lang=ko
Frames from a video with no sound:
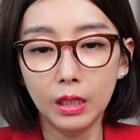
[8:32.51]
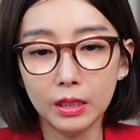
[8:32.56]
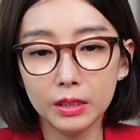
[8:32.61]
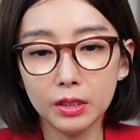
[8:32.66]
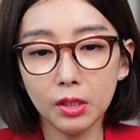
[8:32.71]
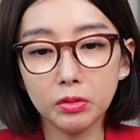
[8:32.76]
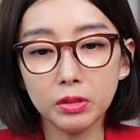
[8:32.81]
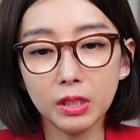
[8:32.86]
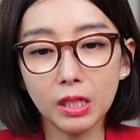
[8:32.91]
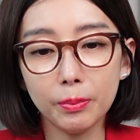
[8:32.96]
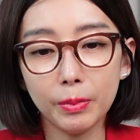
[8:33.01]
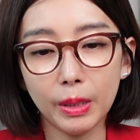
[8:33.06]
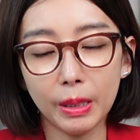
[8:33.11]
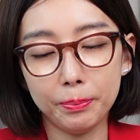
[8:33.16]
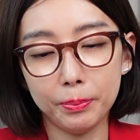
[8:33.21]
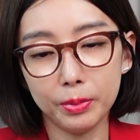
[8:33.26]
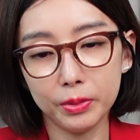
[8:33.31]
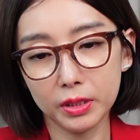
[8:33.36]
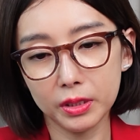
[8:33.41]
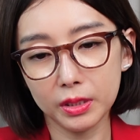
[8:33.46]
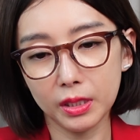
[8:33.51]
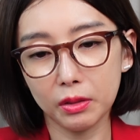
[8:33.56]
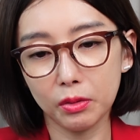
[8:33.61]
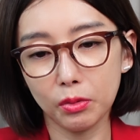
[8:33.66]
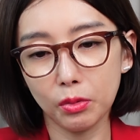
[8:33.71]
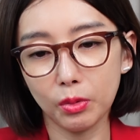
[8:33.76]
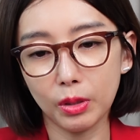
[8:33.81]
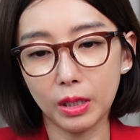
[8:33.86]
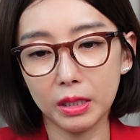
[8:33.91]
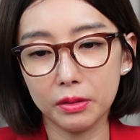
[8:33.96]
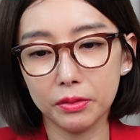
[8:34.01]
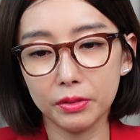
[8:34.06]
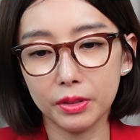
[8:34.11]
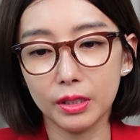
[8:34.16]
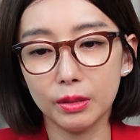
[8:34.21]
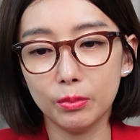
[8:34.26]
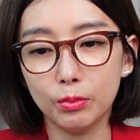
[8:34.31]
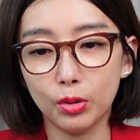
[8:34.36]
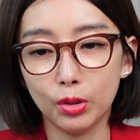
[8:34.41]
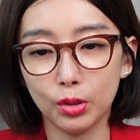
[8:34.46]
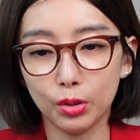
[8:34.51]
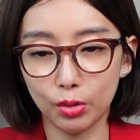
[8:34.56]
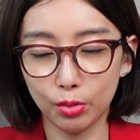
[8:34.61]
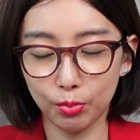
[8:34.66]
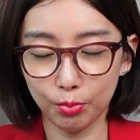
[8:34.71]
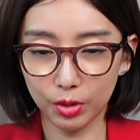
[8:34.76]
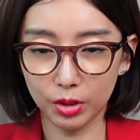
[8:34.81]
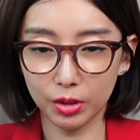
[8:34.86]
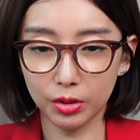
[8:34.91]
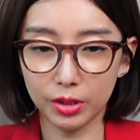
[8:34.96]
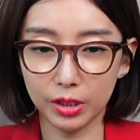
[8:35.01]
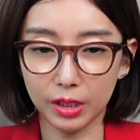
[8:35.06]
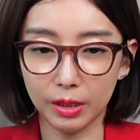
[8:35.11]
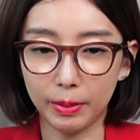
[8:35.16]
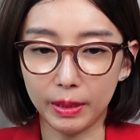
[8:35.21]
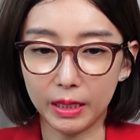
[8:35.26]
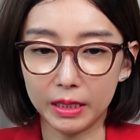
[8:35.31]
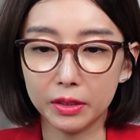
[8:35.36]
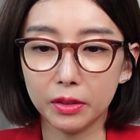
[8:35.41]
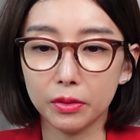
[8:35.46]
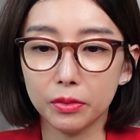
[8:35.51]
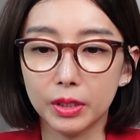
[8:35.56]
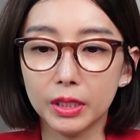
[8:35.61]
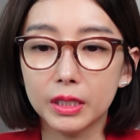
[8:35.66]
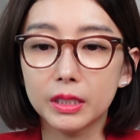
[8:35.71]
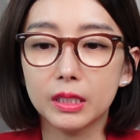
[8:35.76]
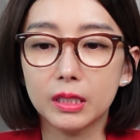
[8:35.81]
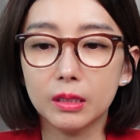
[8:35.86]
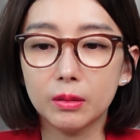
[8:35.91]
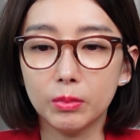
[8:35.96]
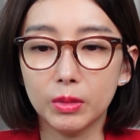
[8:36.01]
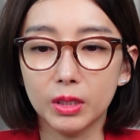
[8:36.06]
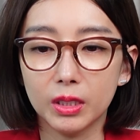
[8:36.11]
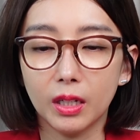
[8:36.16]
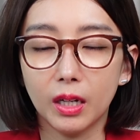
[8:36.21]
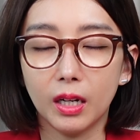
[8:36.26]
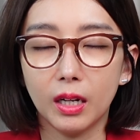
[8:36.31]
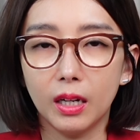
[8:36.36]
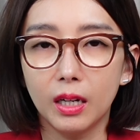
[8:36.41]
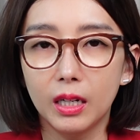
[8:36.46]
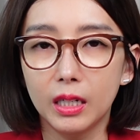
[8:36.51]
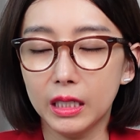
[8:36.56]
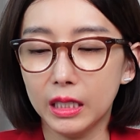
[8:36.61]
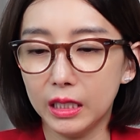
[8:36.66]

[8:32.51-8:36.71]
성남 FC 사건 관련된 인물이 숨진 채 발견됐습니다.